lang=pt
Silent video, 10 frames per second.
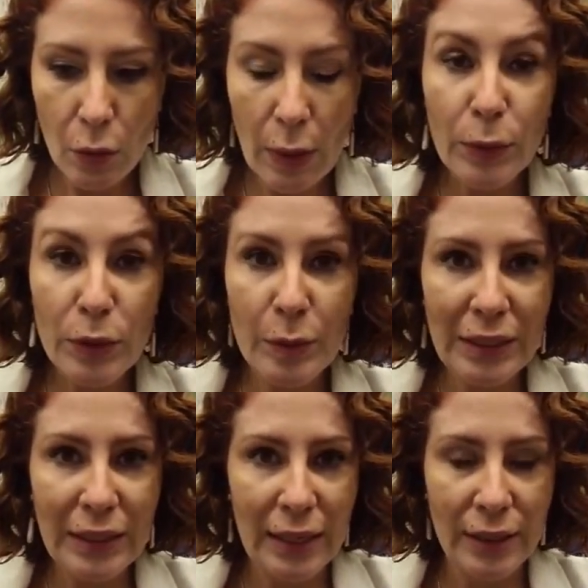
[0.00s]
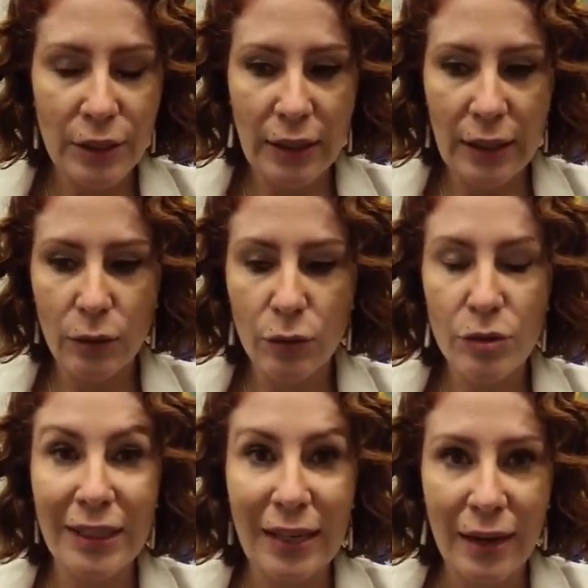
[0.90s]
uma possibilidade, né? um
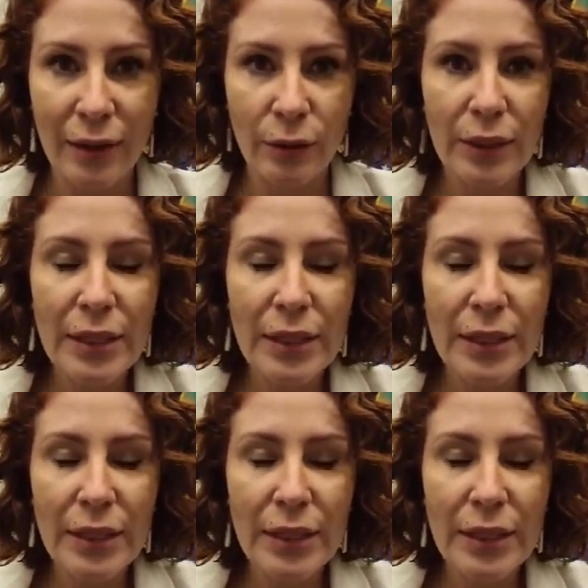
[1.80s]
cenário.